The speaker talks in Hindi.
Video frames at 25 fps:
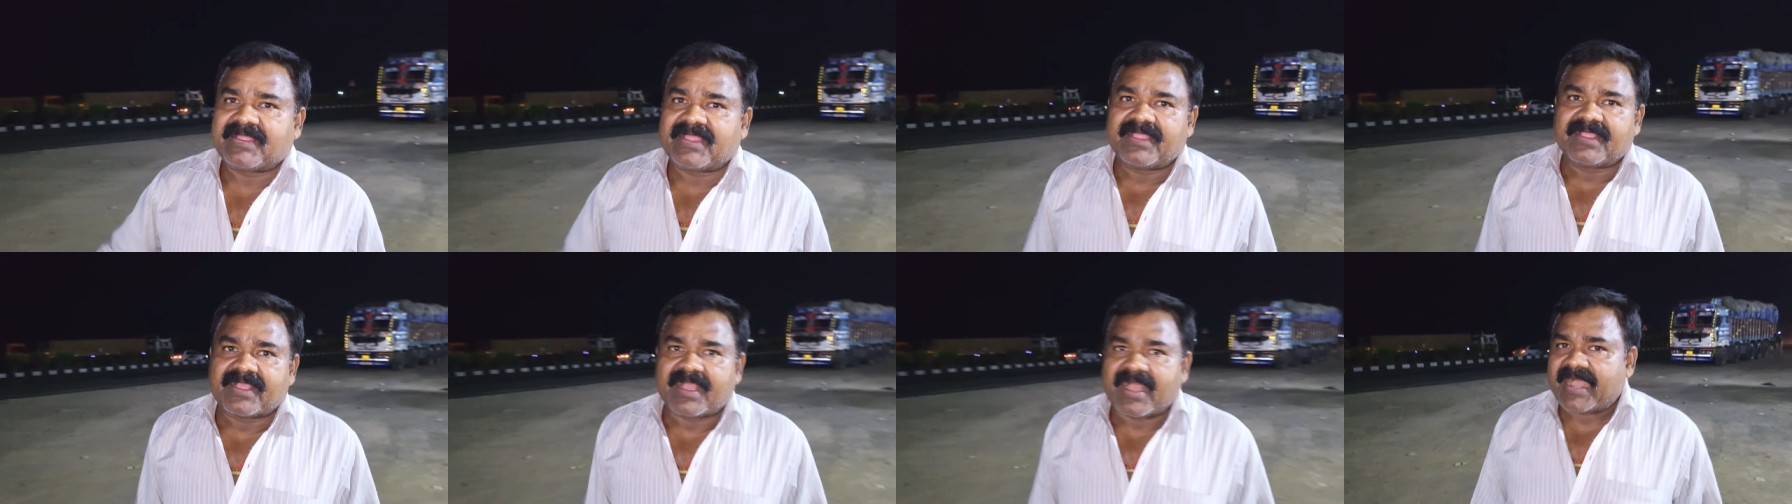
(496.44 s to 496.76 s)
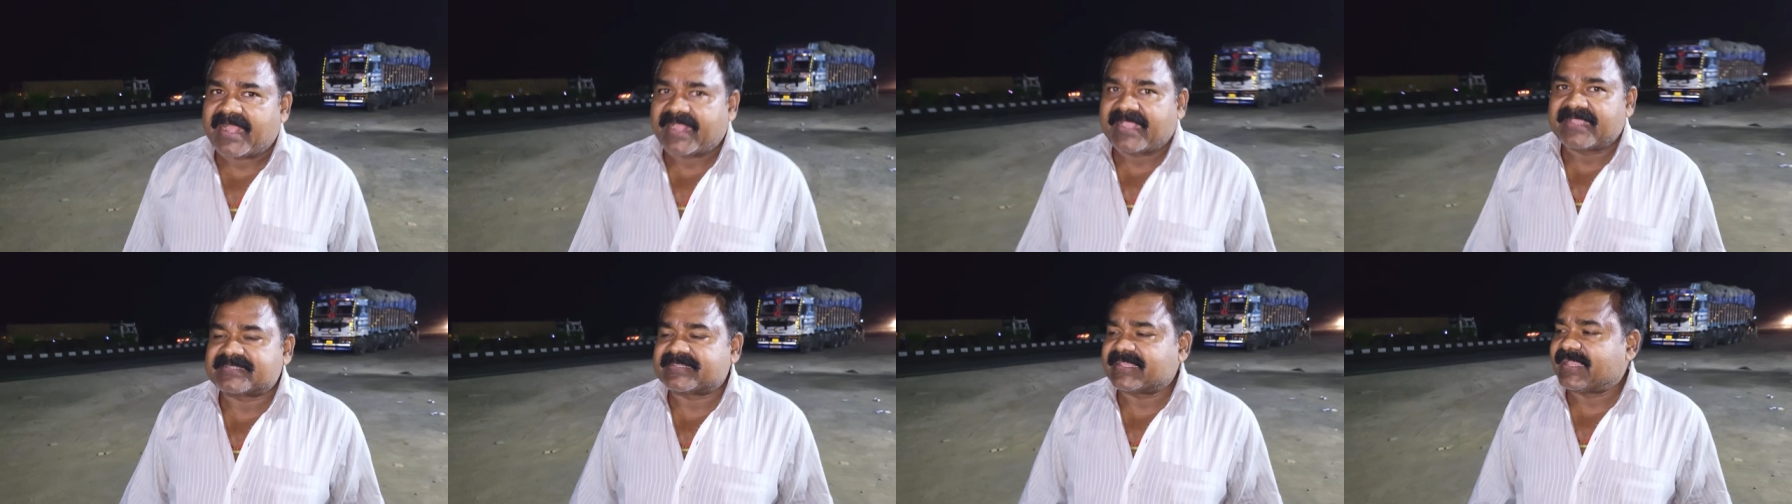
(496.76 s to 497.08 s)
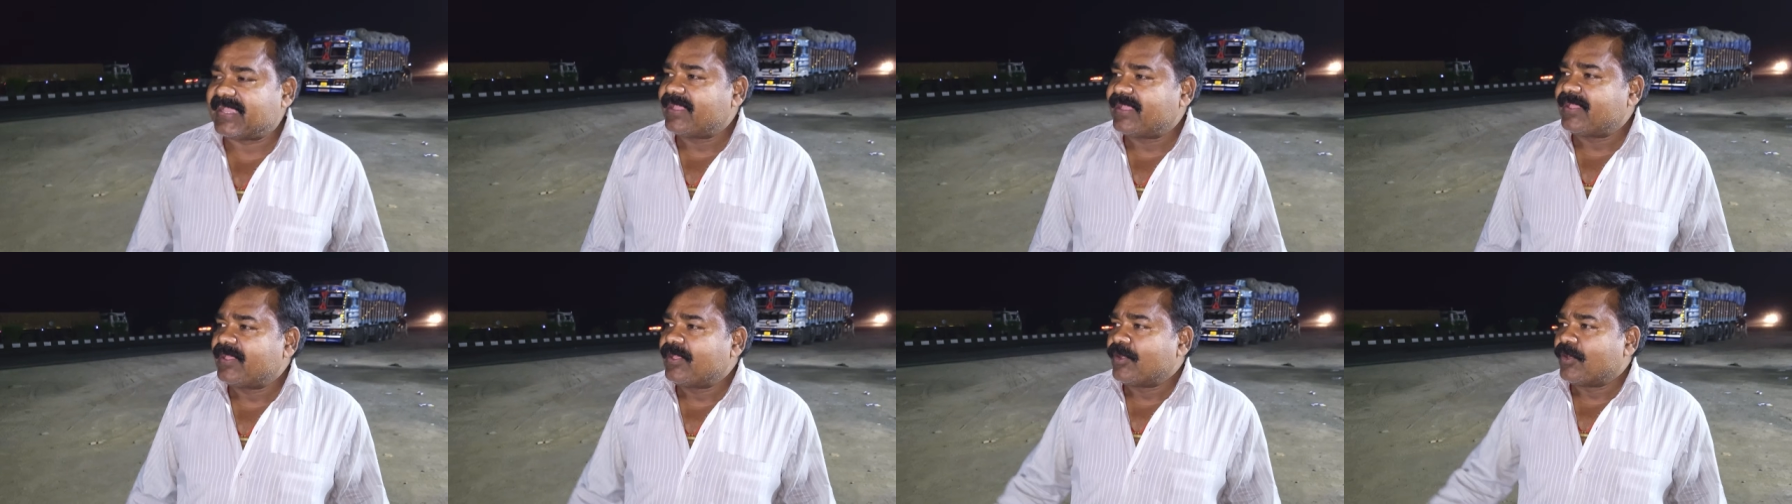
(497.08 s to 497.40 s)
में आगे
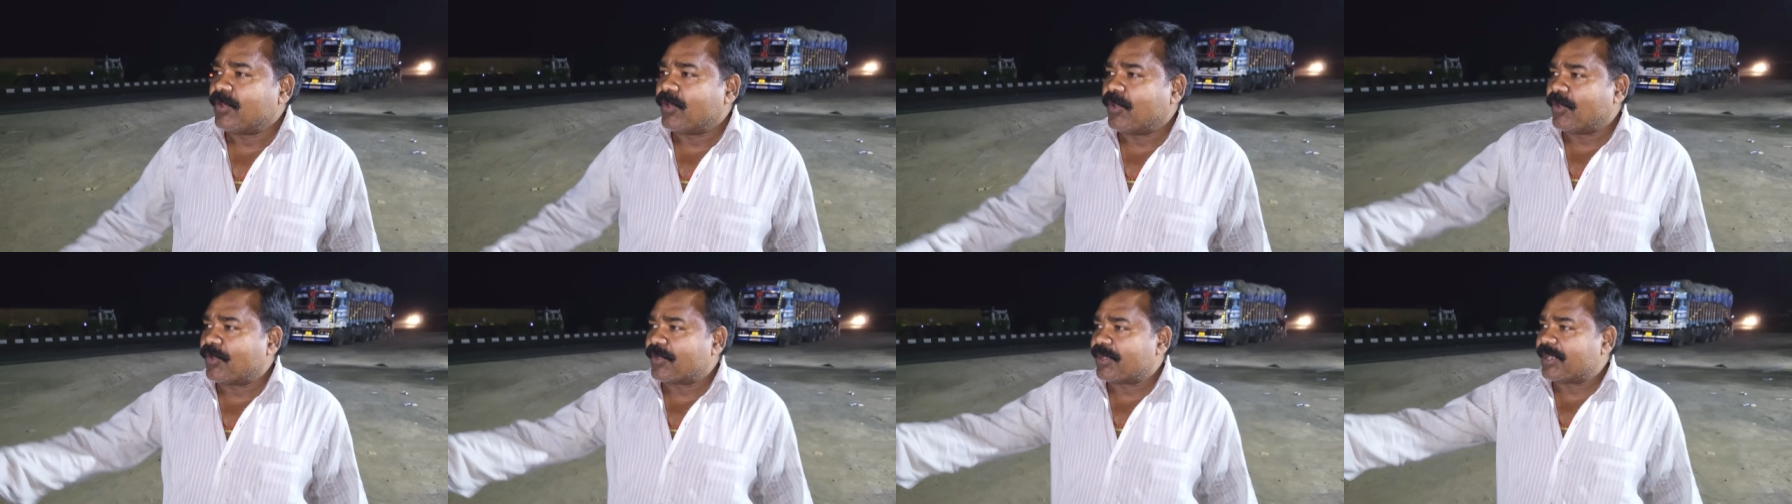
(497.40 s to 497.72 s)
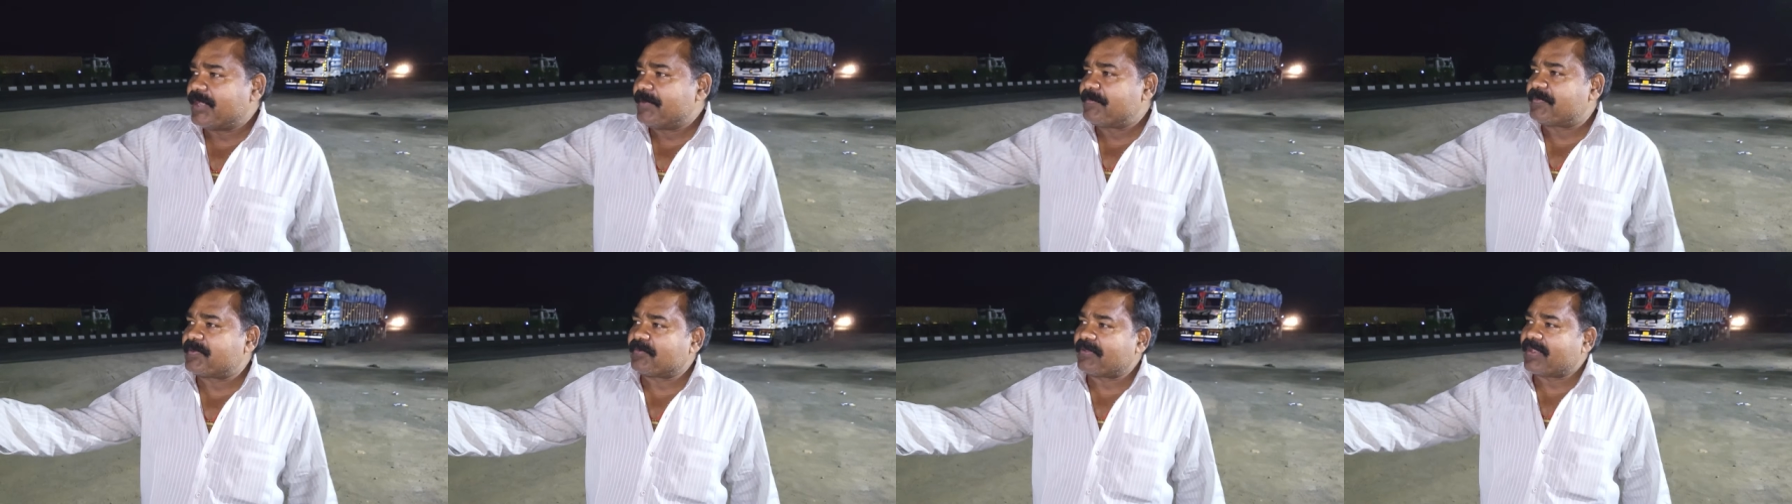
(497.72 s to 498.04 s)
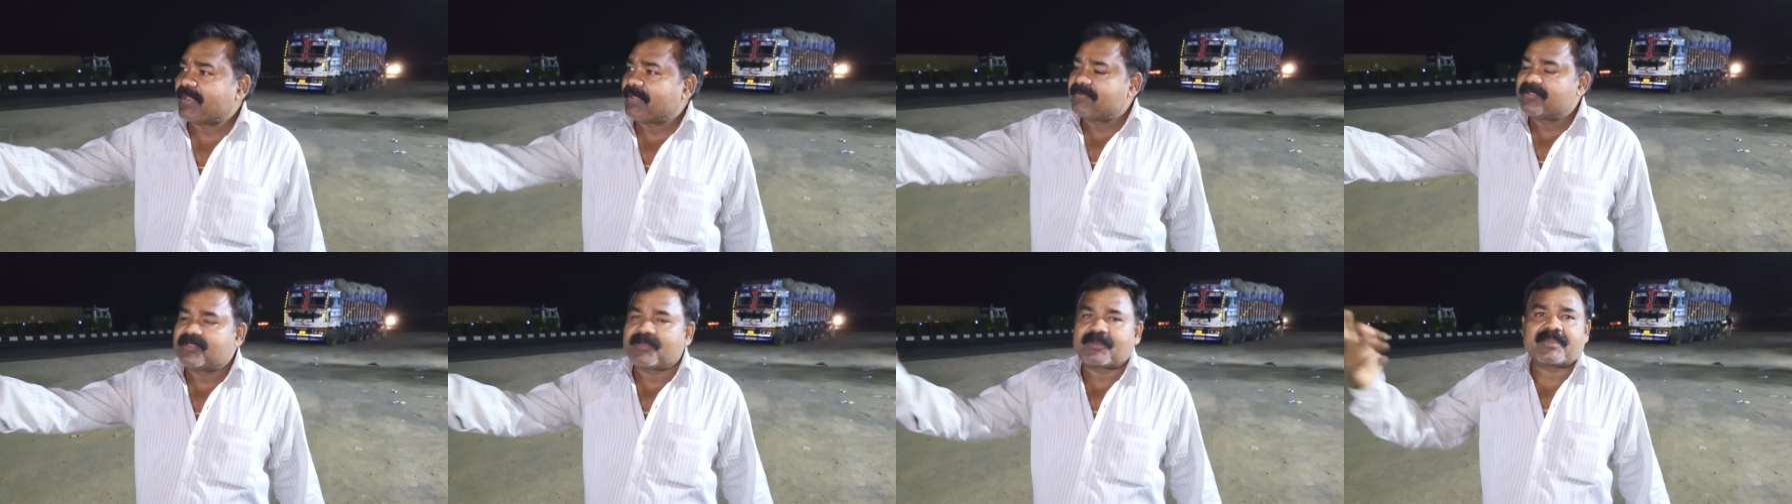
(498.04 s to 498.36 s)
से और लिफ्ट
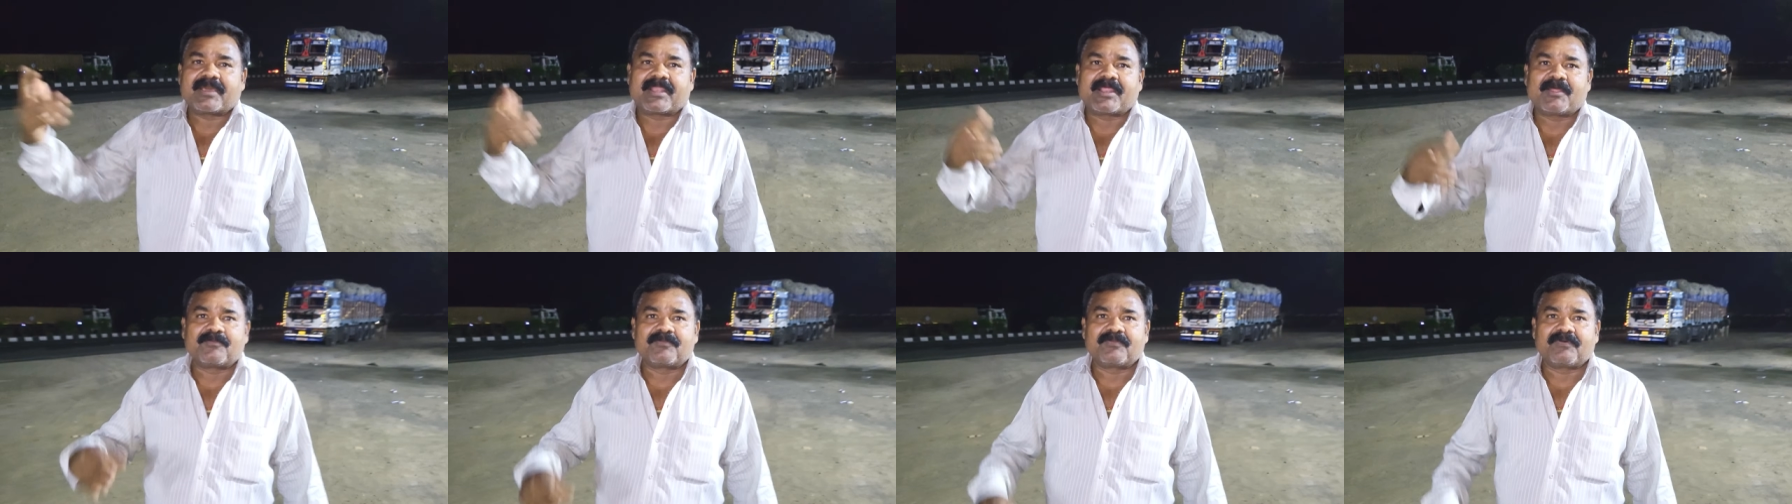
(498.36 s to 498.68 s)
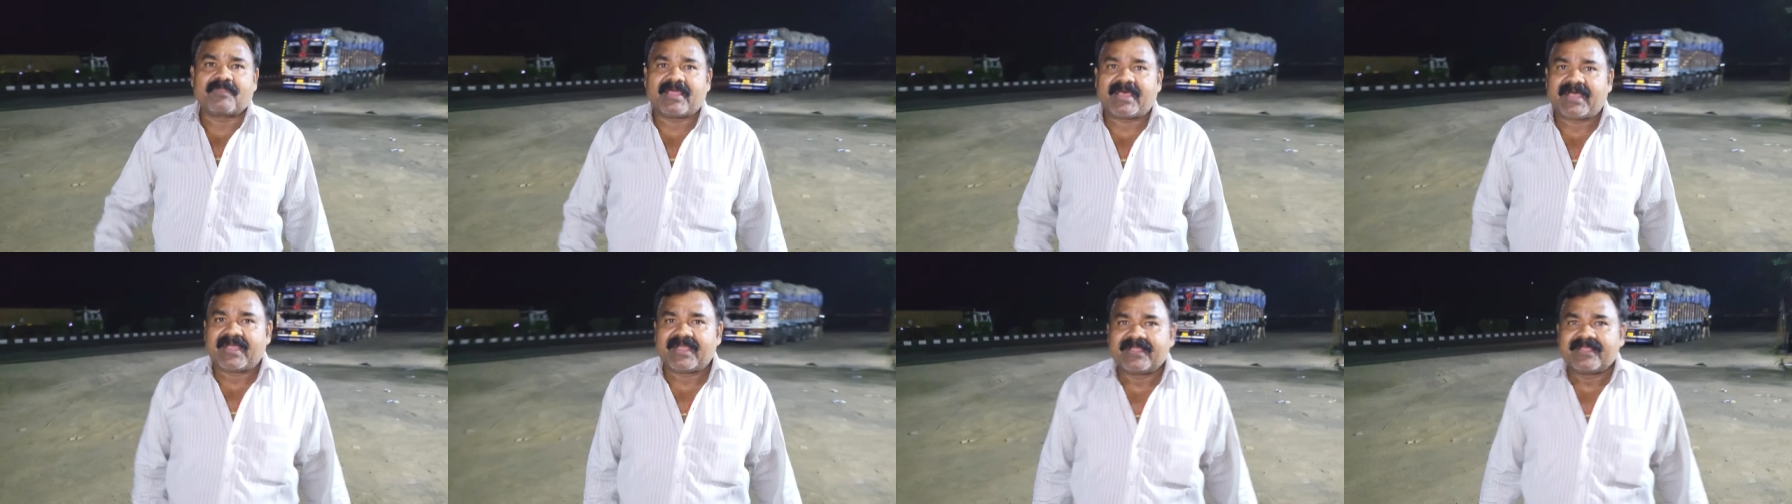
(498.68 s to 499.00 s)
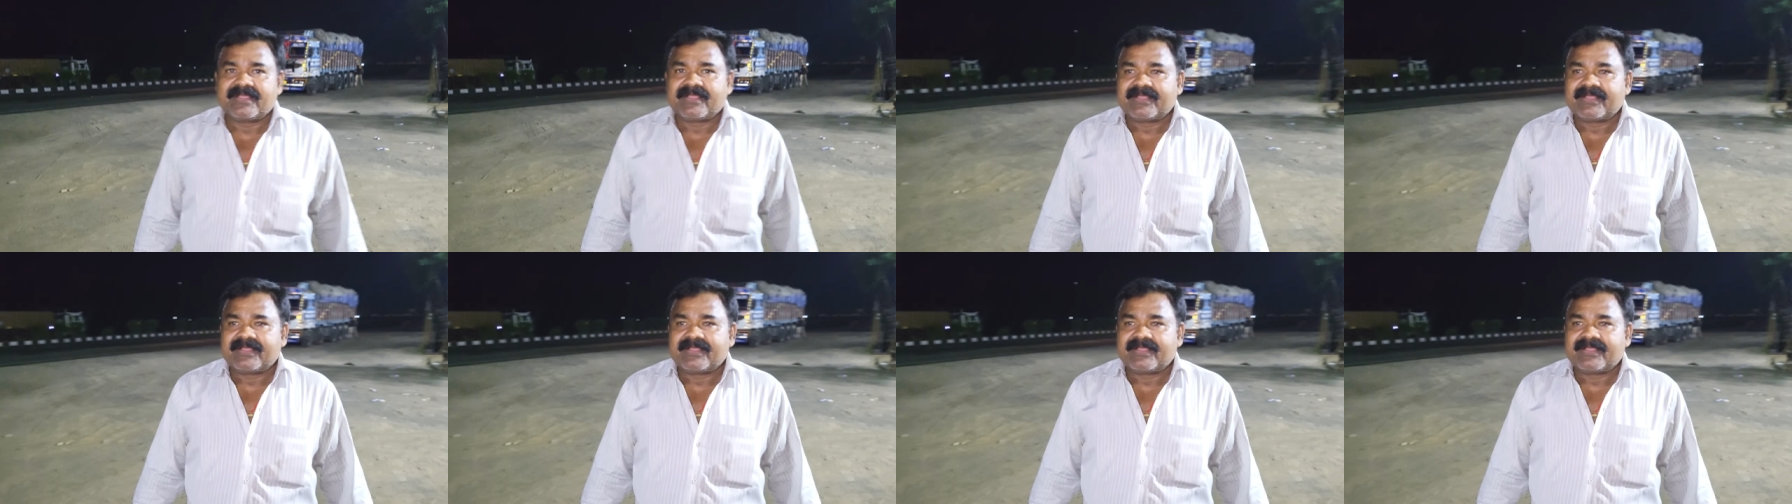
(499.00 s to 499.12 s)
वाला भी और कराउन वाला